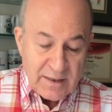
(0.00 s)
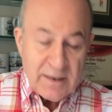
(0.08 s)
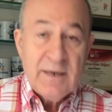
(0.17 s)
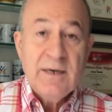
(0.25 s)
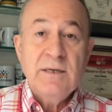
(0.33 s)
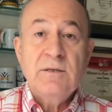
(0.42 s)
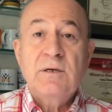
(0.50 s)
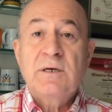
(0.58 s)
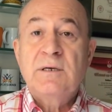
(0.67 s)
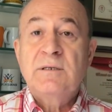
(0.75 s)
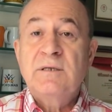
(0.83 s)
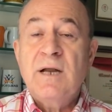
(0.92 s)
E,
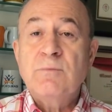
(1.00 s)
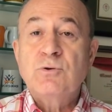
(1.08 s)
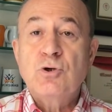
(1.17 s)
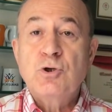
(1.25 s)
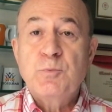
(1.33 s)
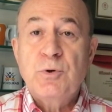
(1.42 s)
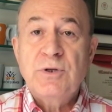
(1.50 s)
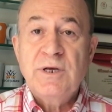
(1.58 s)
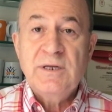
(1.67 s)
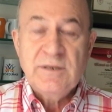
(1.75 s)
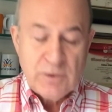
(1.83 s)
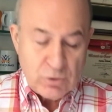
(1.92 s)
Trabzonspor'un
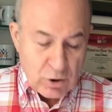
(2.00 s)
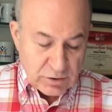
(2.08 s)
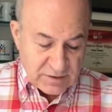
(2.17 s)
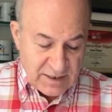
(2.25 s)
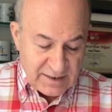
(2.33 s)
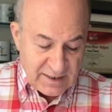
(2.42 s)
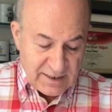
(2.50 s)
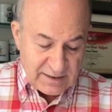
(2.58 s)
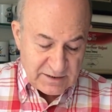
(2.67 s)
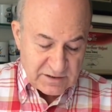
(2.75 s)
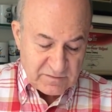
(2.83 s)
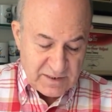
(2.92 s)
elinde 4 tane
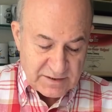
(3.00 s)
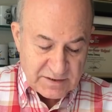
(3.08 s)
kaleci var.